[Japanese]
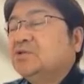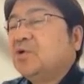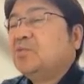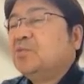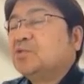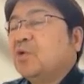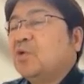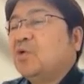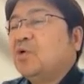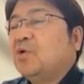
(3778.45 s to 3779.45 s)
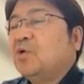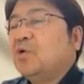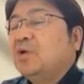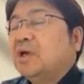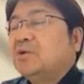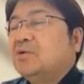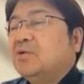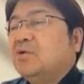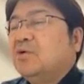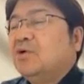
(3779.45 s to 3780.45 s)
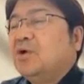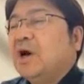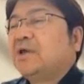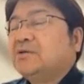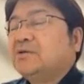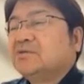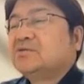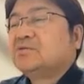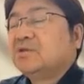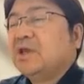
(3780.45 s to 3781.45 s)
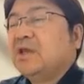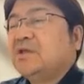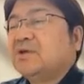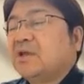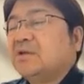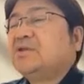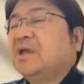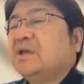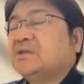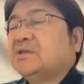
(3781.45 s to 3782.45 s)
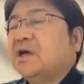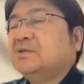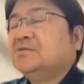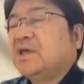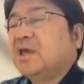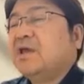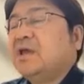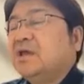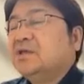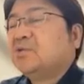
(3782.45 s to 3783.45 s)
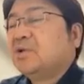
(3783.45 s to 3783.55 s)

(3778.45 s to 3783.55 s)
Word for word: それをもっと上げる、並列を上げるってやり方があるんで、